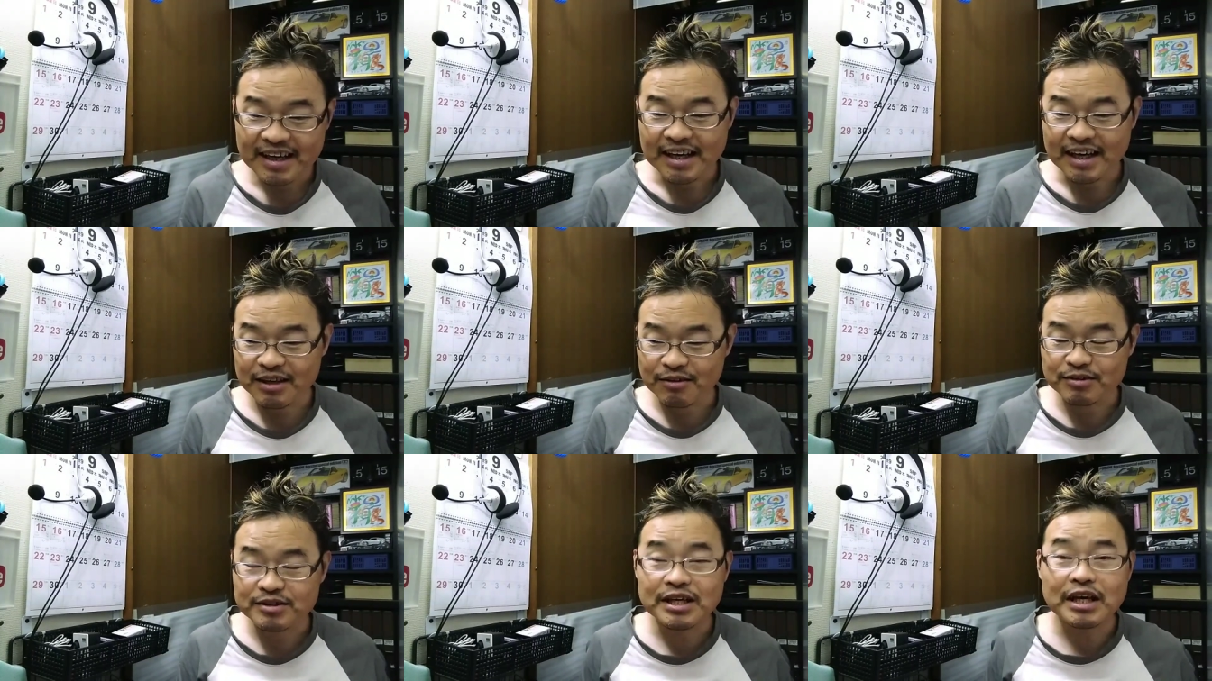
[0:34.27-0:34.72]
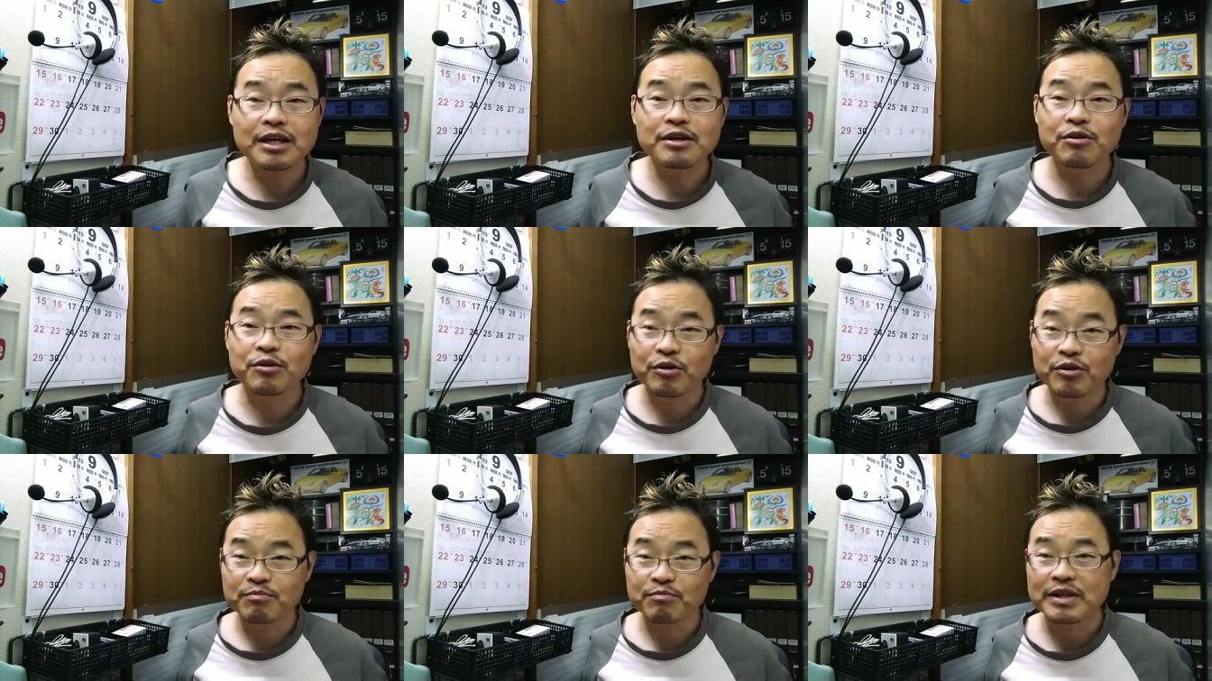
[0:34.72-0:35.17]
あの、最
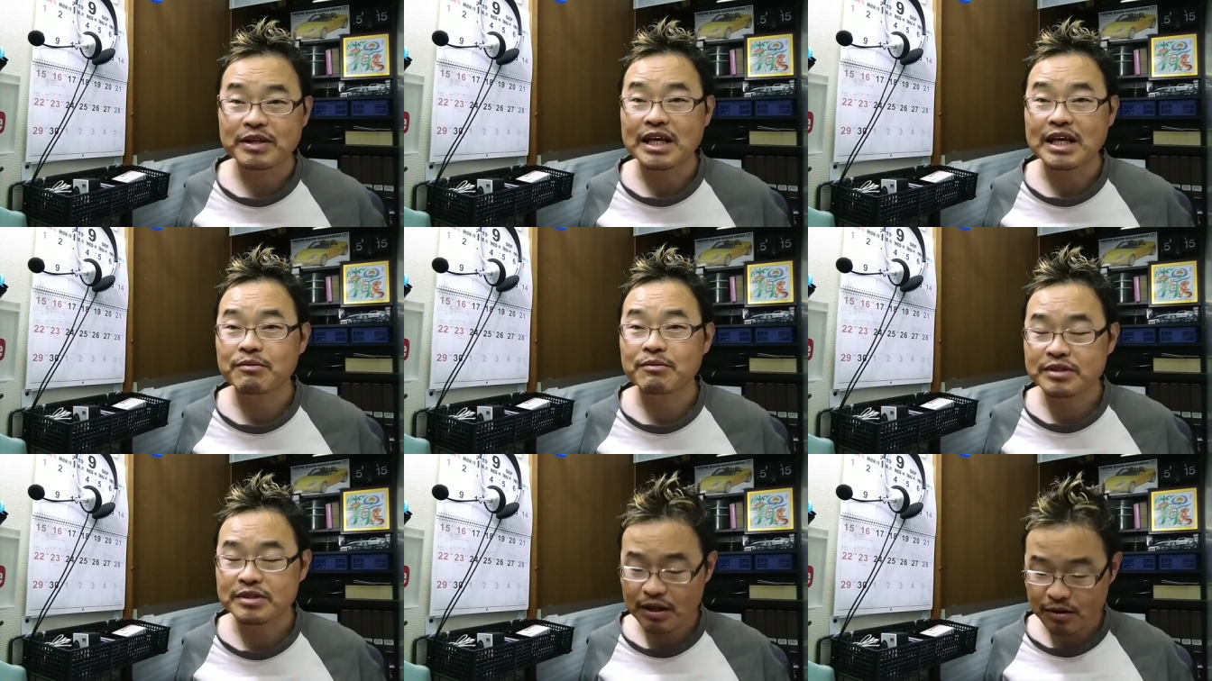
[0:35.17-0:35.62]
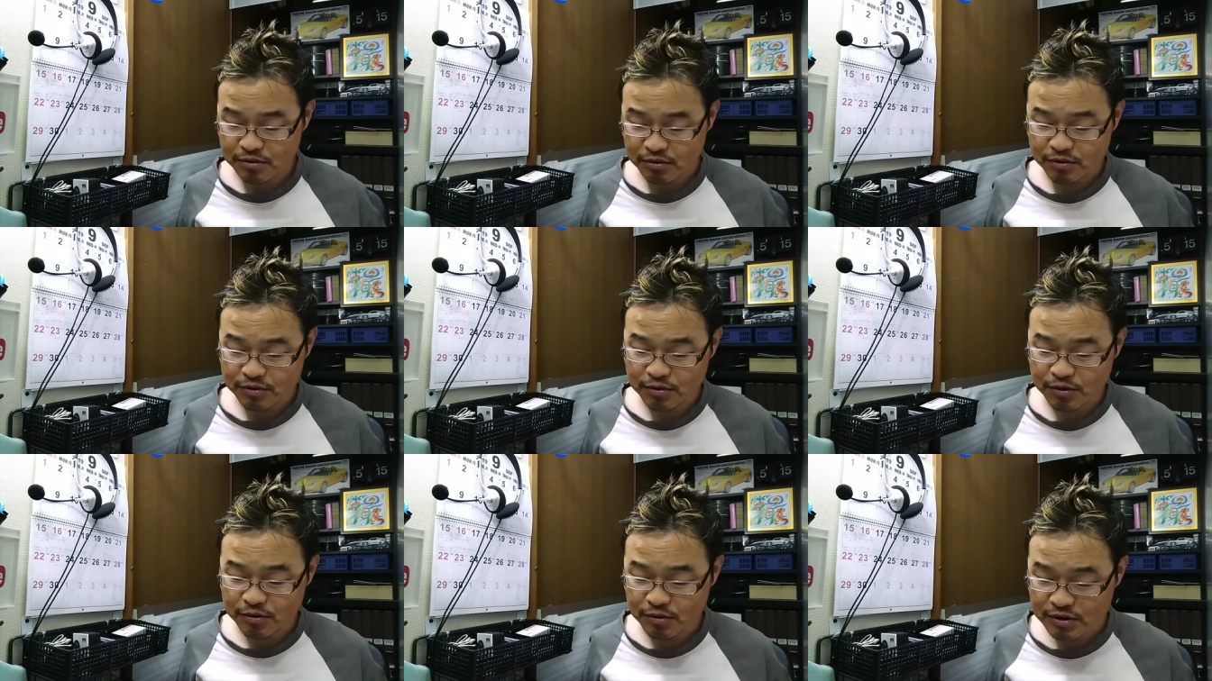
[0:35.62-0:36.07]
後の、まあ、タイムセール
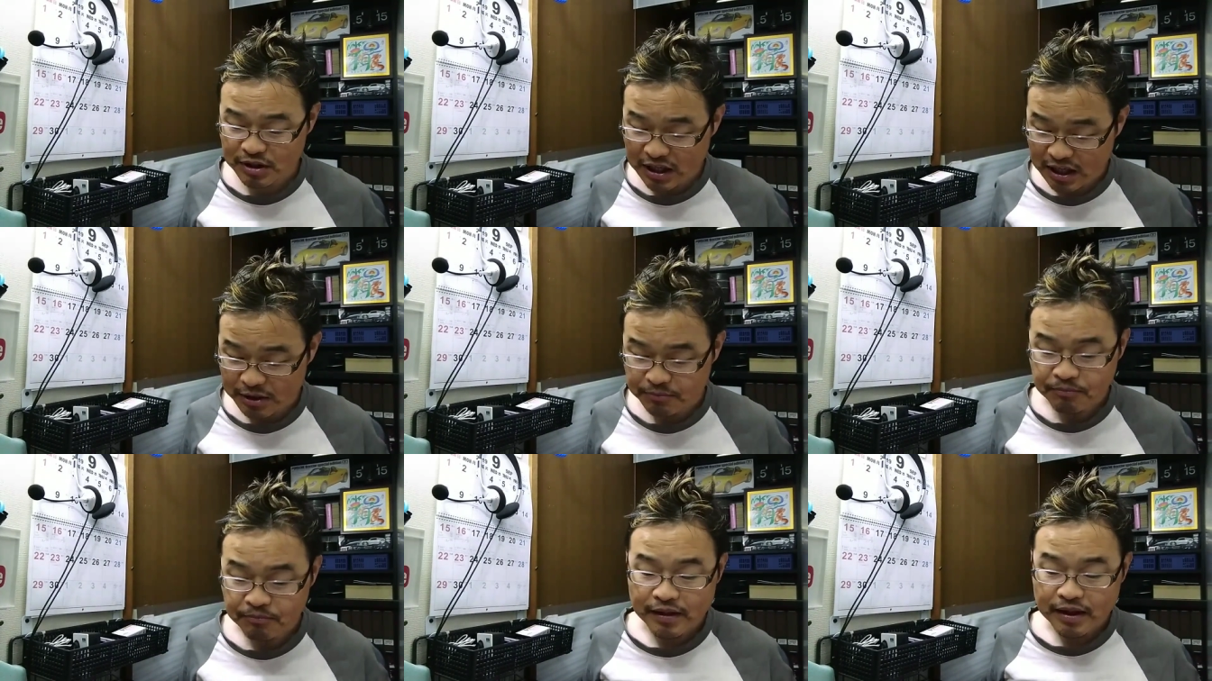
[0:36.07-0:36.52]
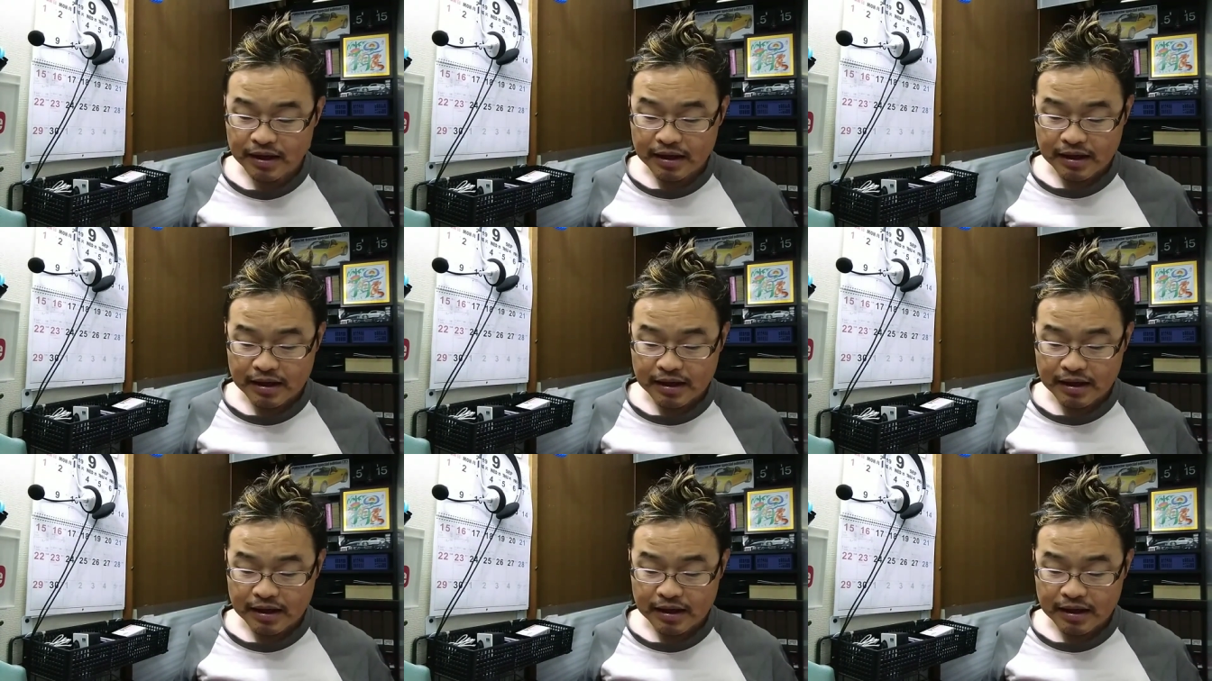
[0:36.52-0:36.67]
ということで、